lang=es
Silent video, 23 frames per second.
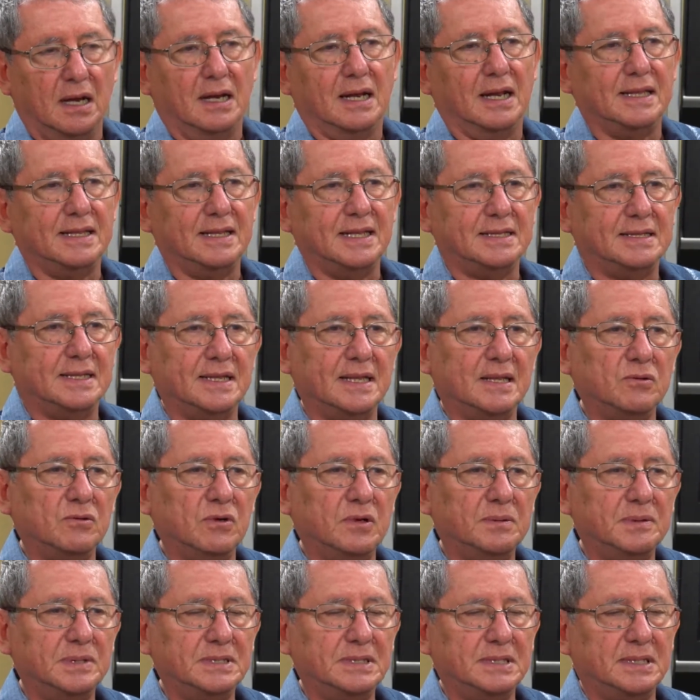La identidad
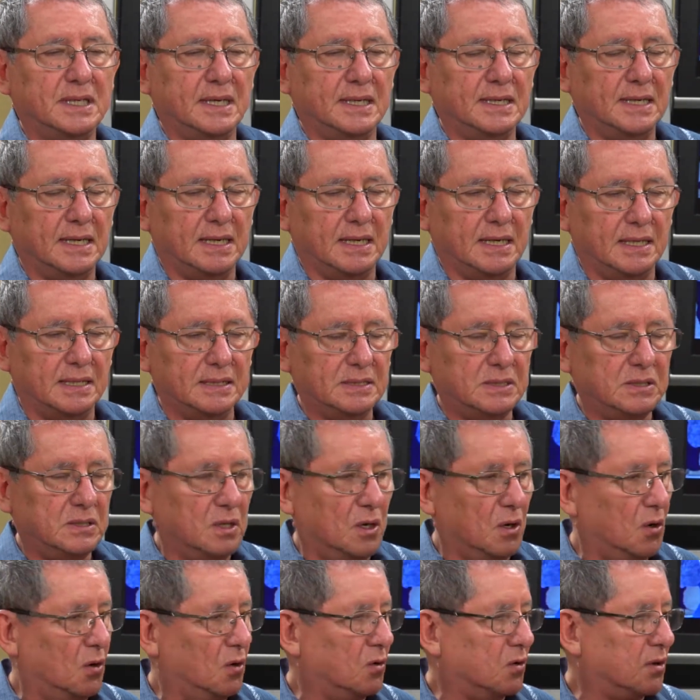universitaria es
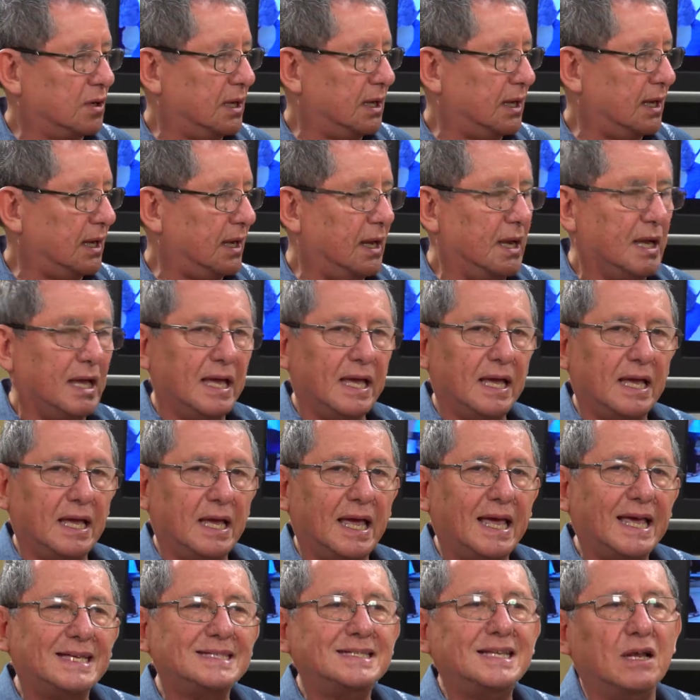lo que
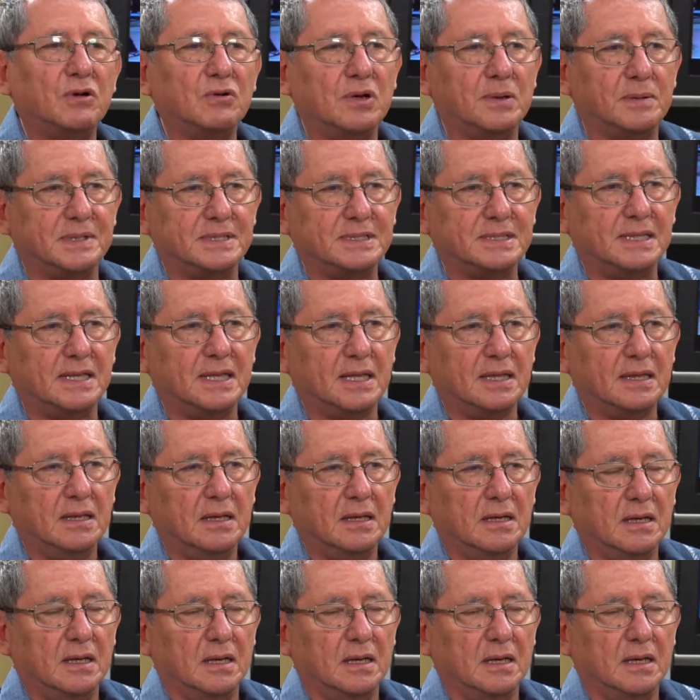es la universidad